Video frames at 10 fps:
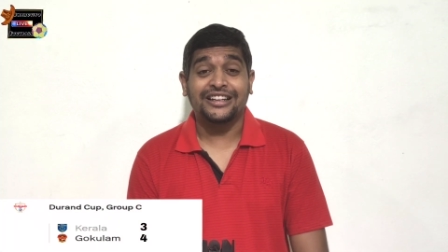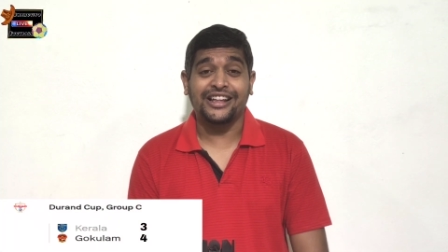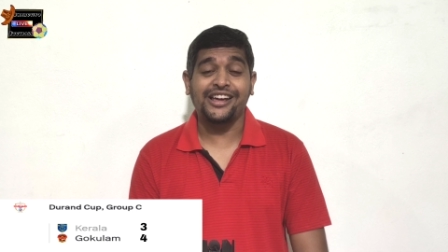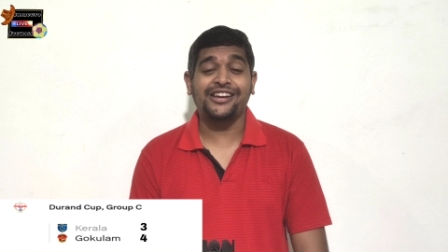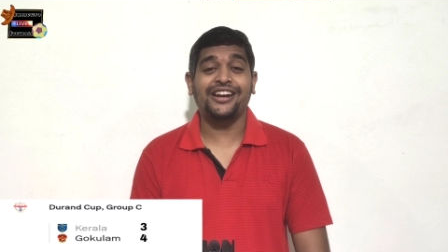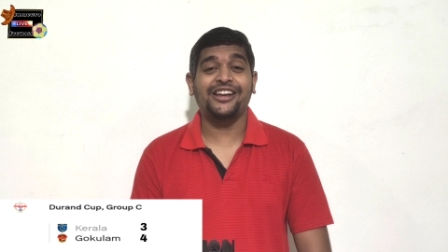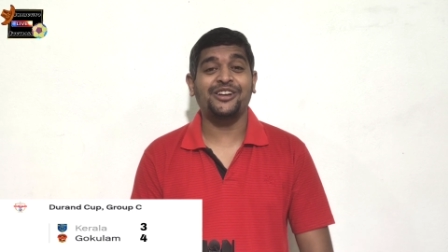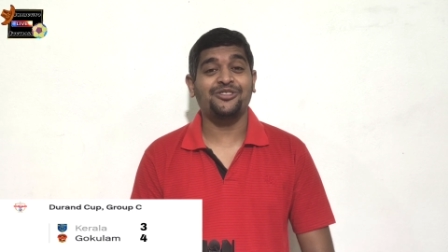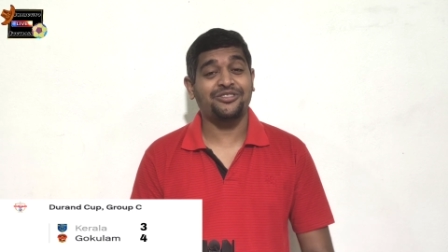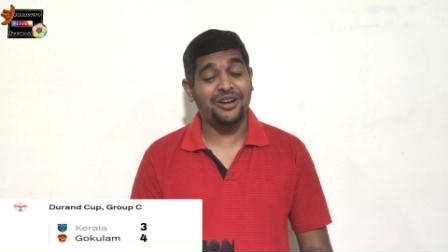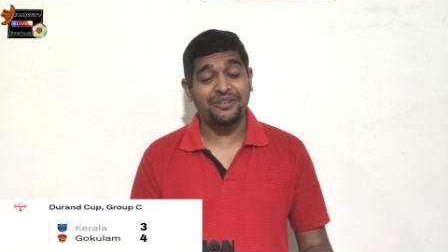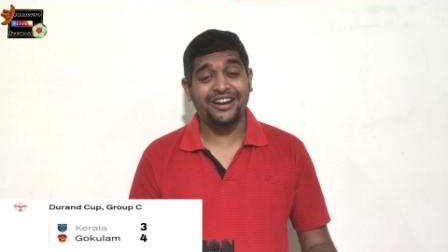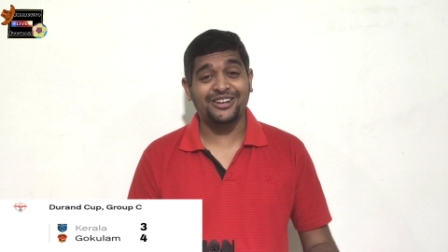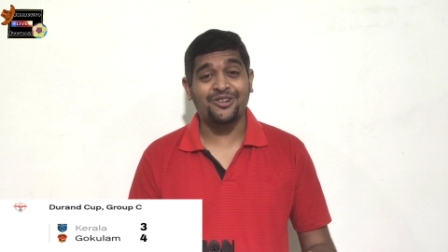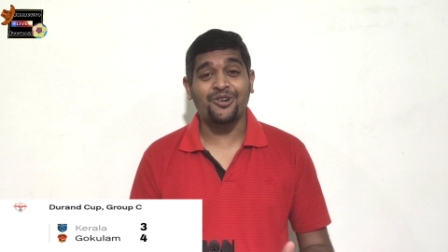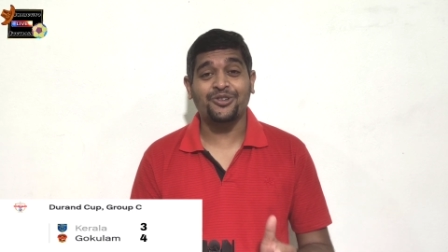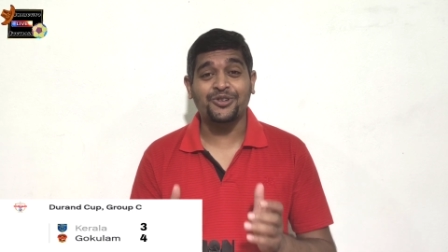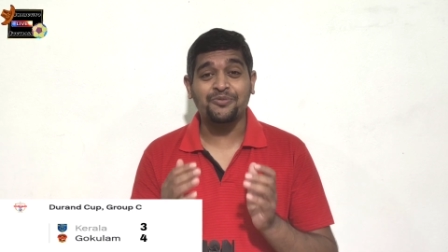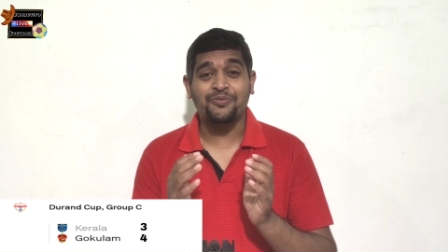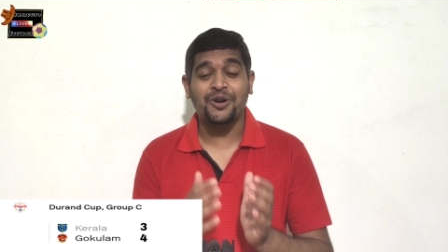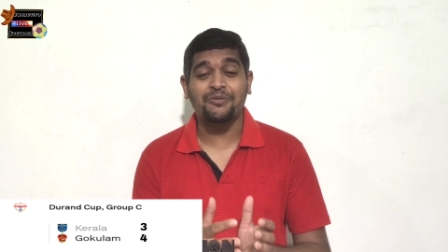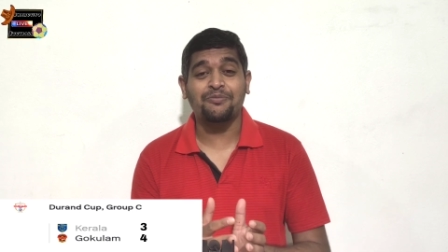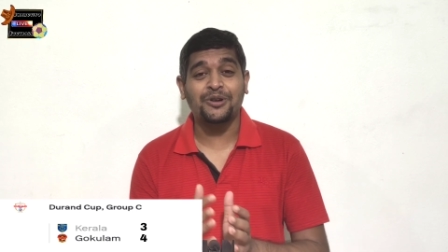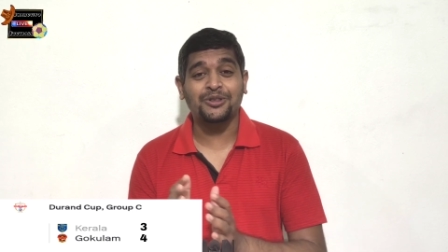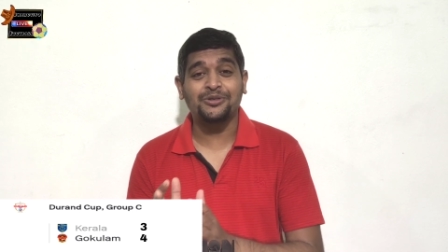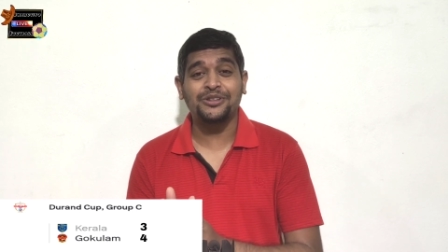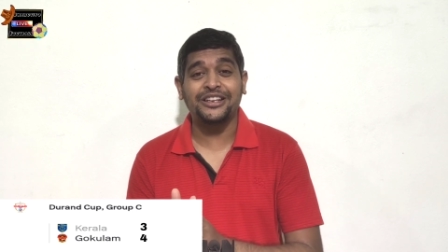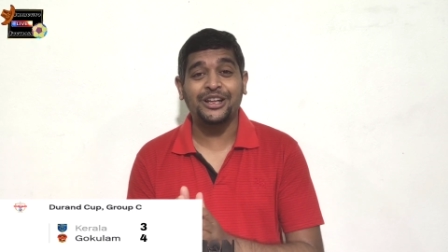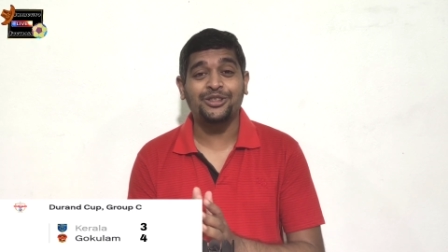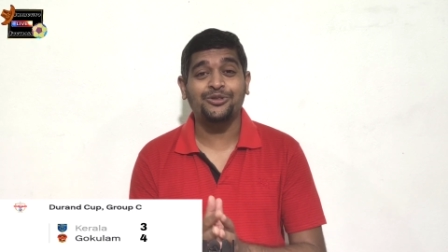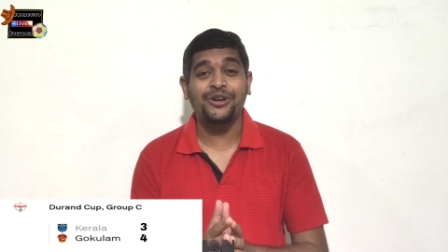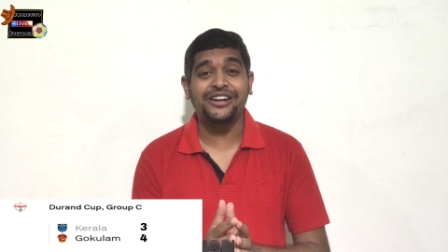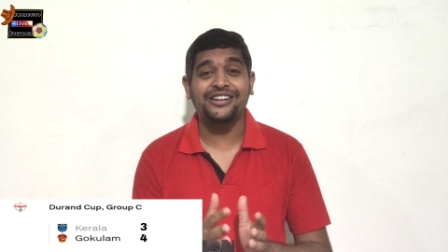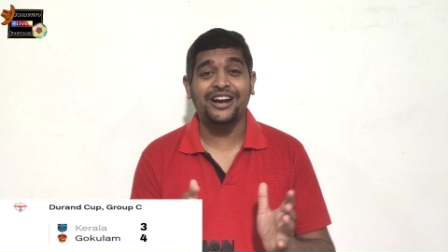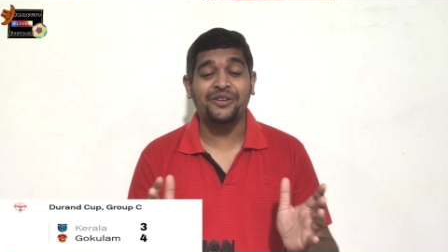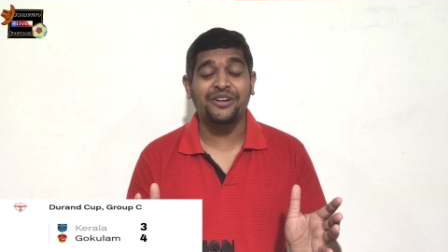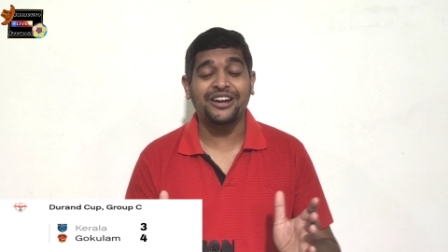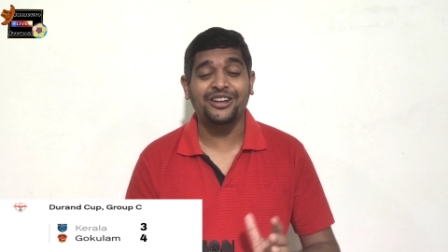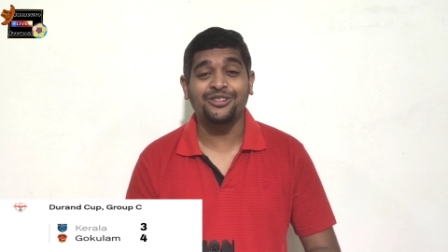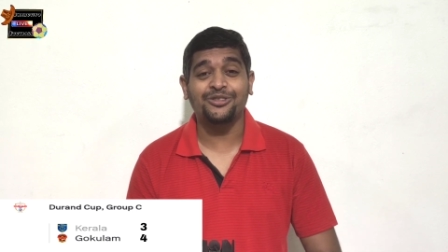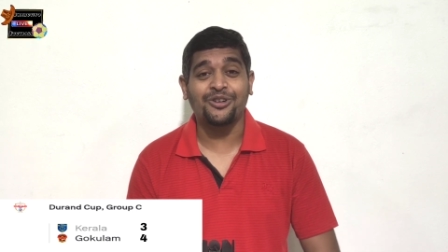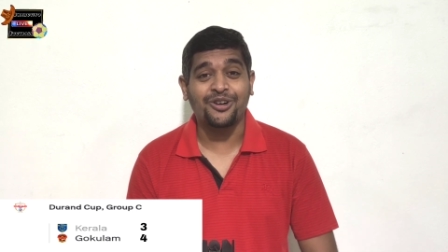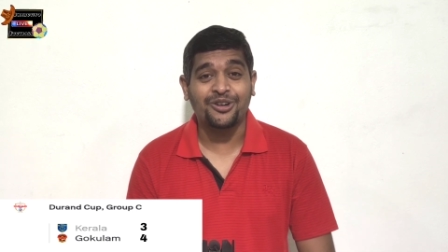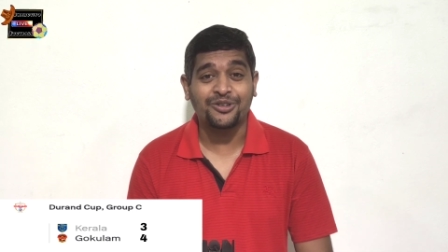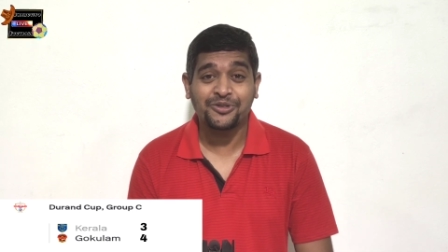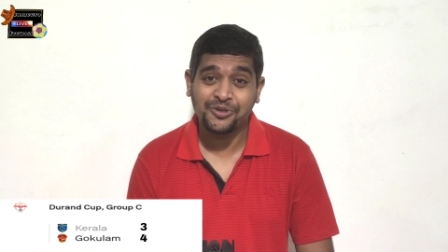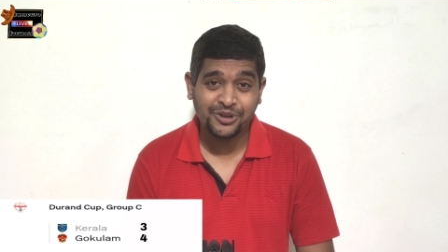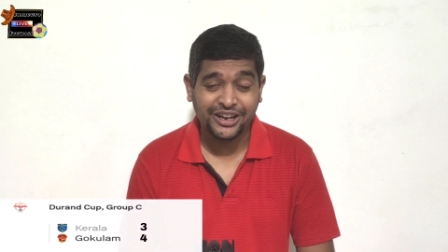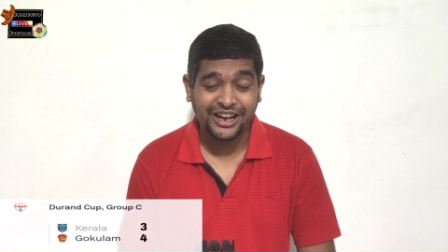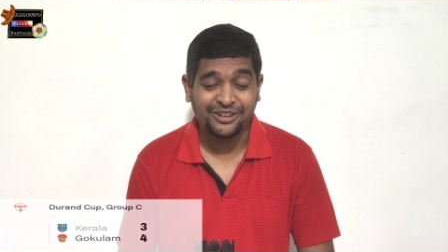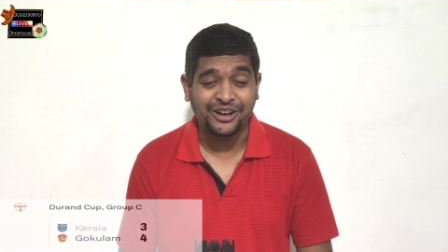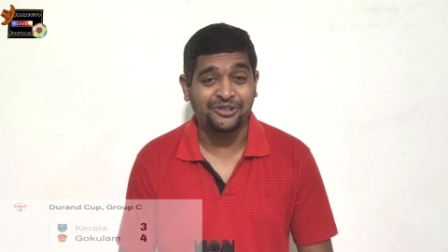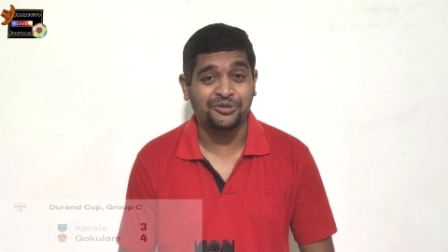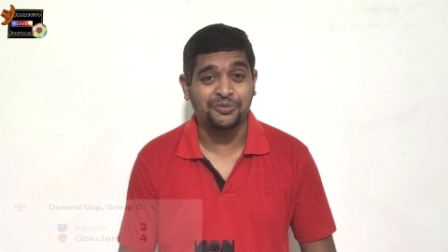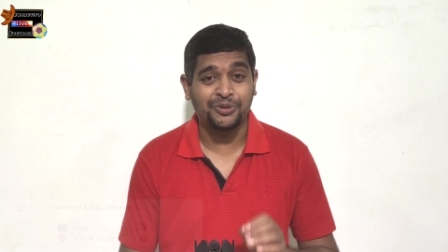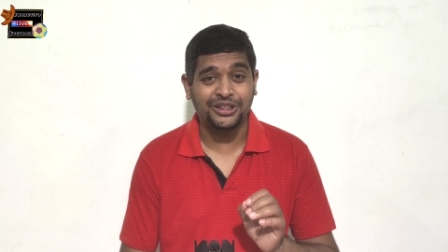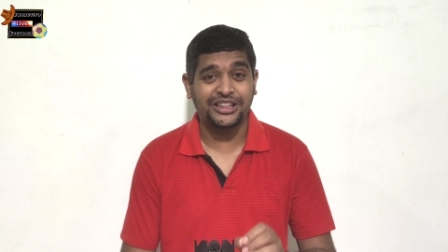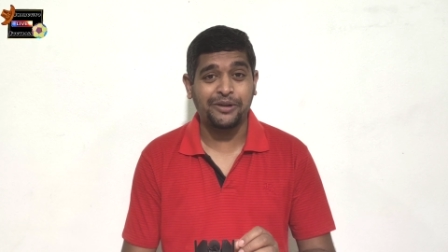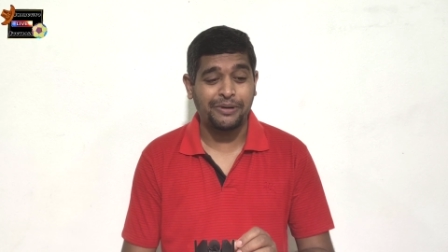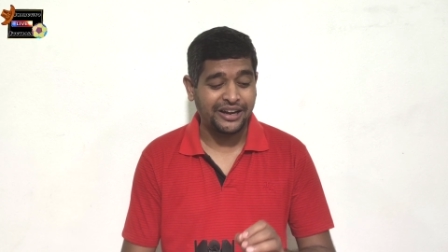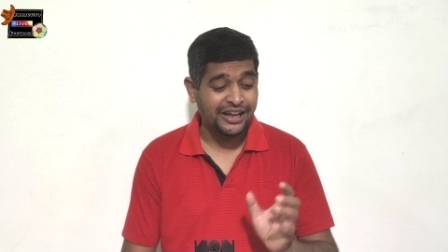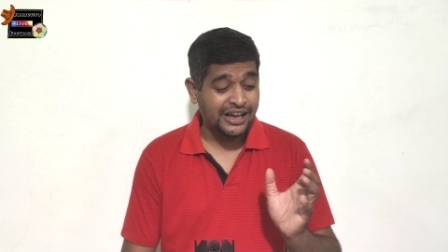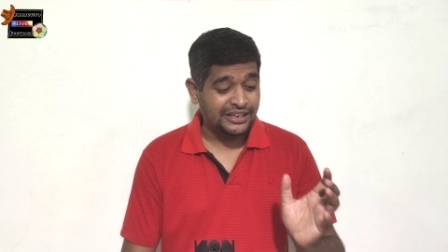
সেই খেলায় কিন্তু আবার একটা অঘটন পরপর দুদিনের দুই ডার্বির কিন্তু অঘটন ঘটে গেল গেল এটুকু বলতেই পারি